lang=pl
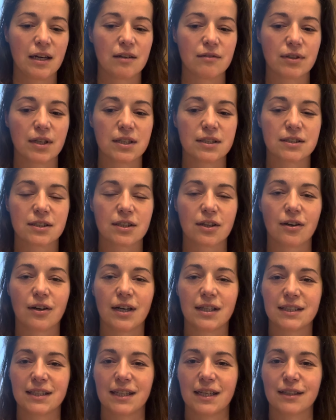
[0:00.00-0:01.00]
Więc
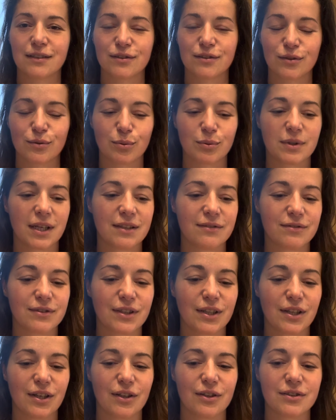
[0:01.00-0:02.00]
kochanie, jak to tutaj
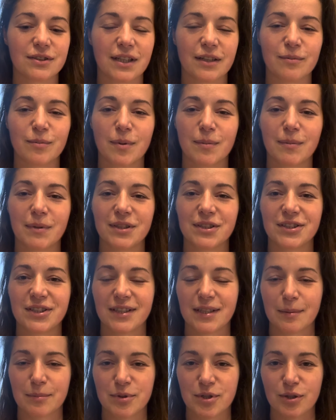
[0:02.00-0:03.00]
wygląda w momencie
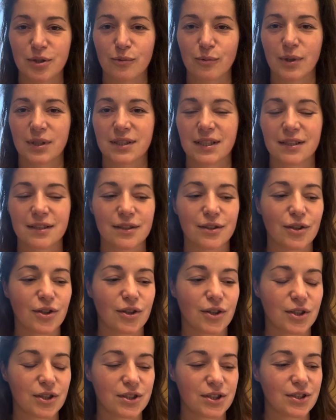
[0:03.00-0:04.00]
na przykład, kiedy
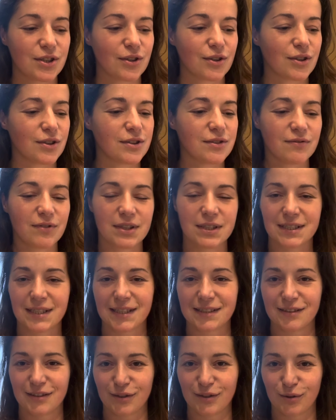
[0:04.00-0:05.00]
dochodzi do
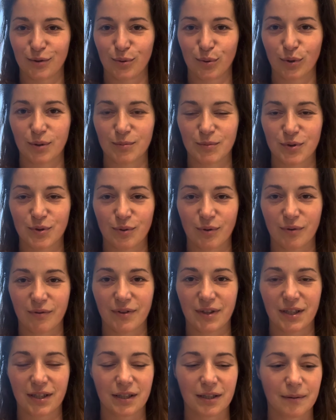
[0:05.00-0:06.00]
konwersacji z drugim
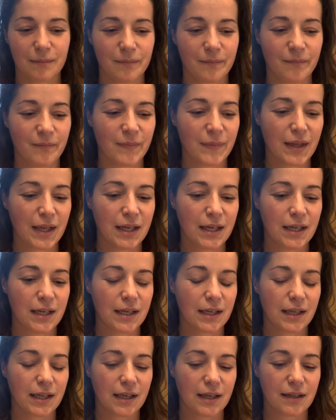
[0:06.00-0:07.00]
człowiekiem?
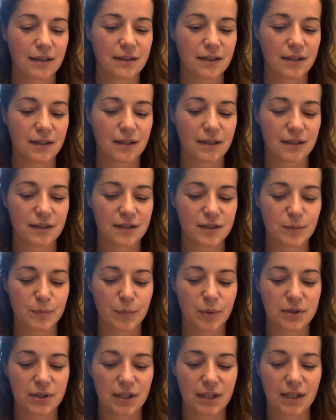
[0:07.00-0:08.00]
Kiedy
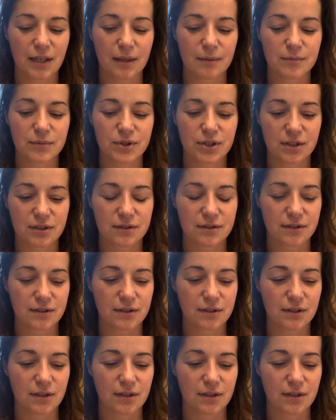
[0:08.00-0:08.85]
spotykam się z